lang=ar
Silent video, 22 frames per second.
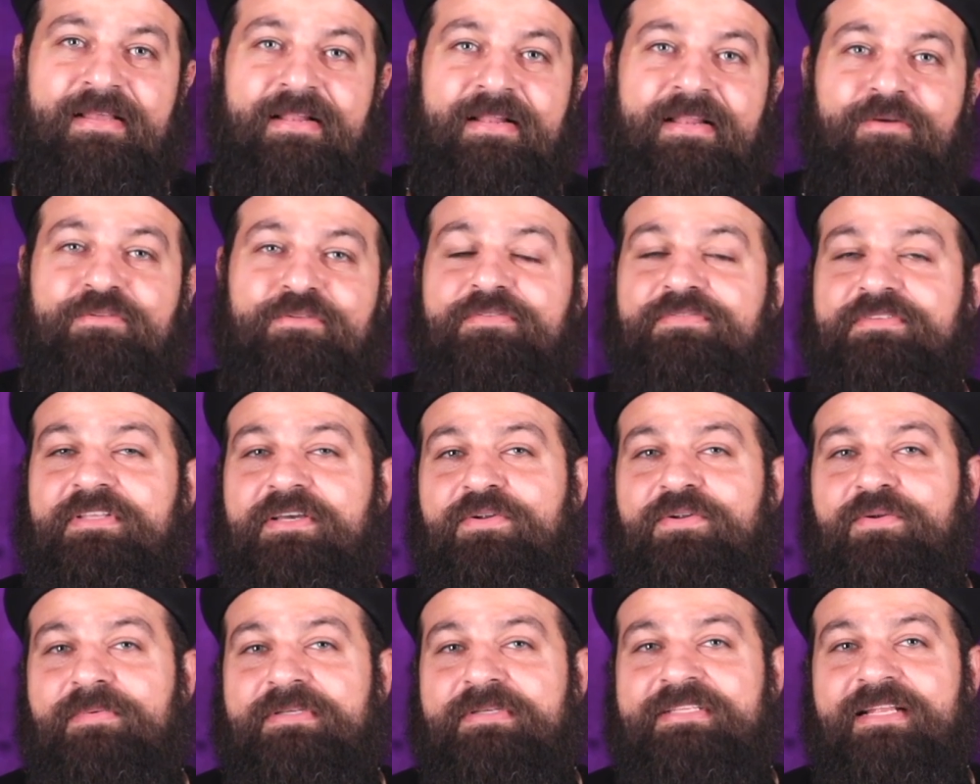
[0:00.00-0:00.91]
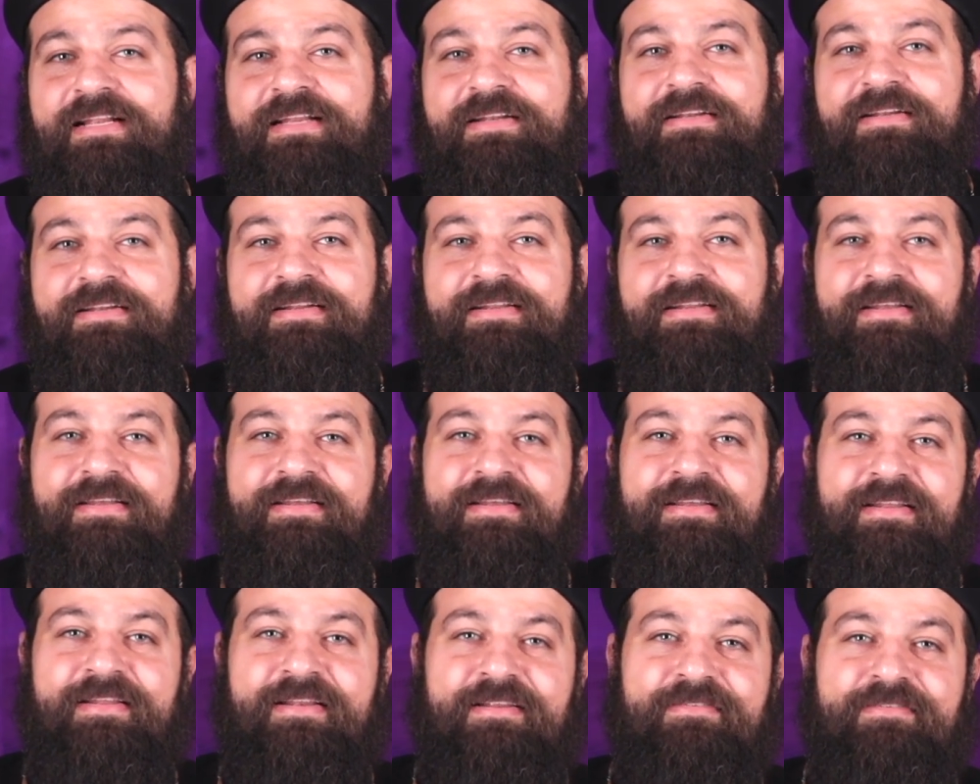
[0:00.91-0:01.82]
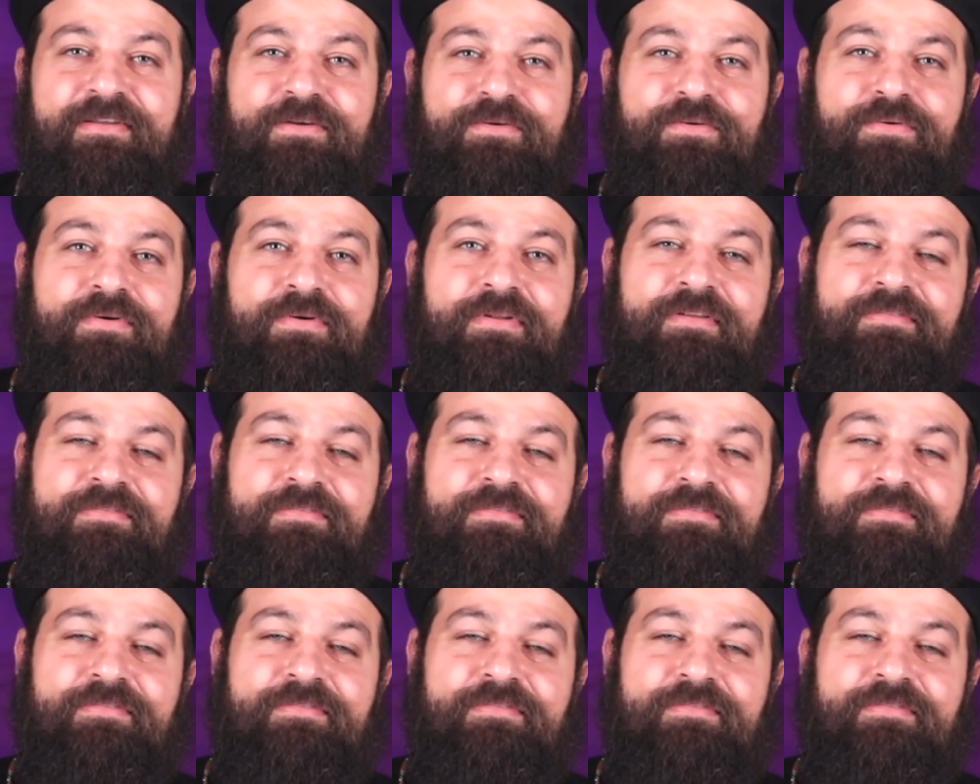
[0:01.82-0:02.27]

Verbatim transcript: لو تفتكروا مثلا آه، اللي فينكم